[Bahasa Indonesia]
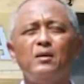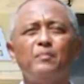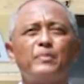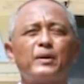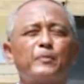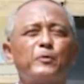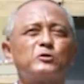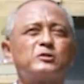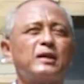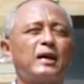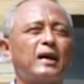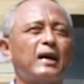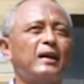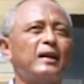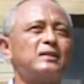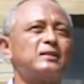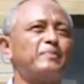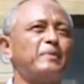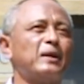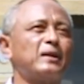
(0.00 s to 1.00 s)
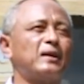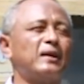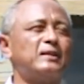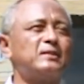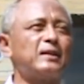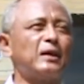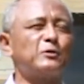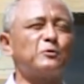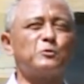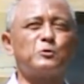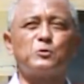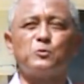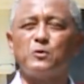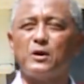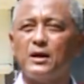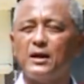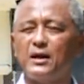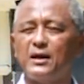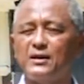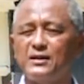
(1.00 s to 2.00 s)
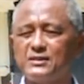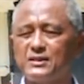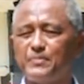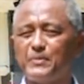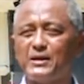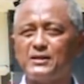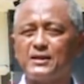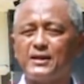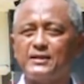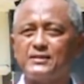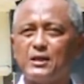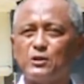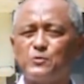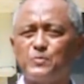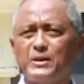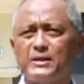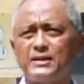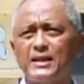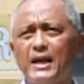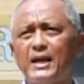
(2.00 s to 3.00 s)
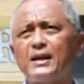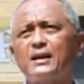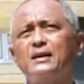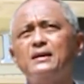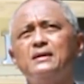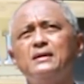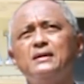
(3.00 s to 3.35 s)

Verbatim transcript: perpustakaan SMA Negeri 1, 2, eh, SMA Negeri 1 Blitar,